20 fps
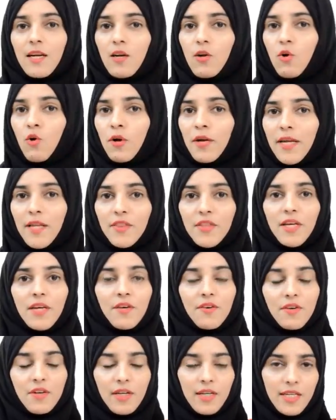लोग कहते
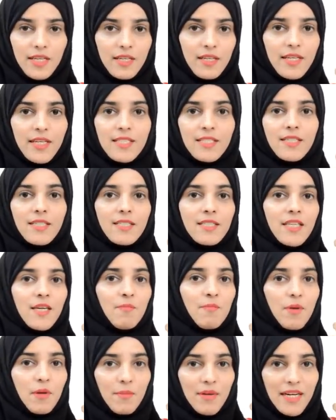हैं ले, लेज़र से
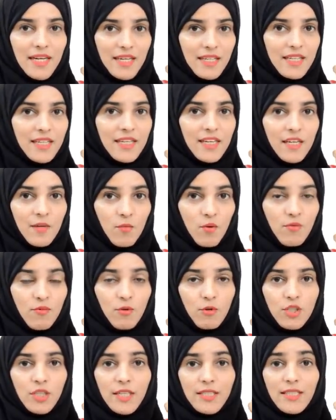परमानेंटली हेयर रिमूव
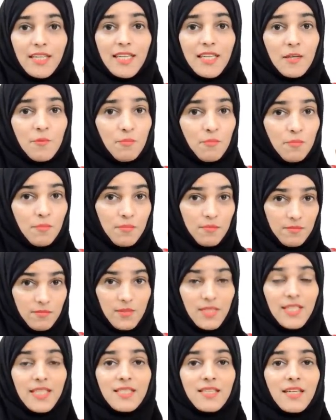हो जाते हैं लेकिन
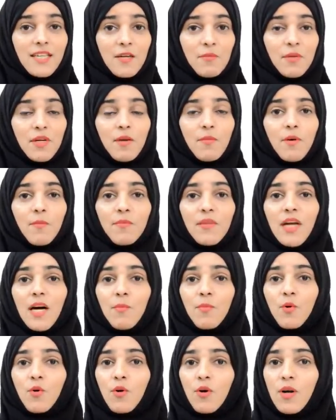लेज़र ने भी अब अपने
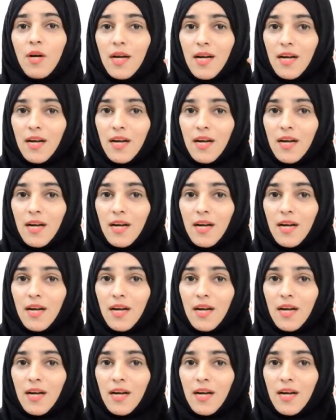आप को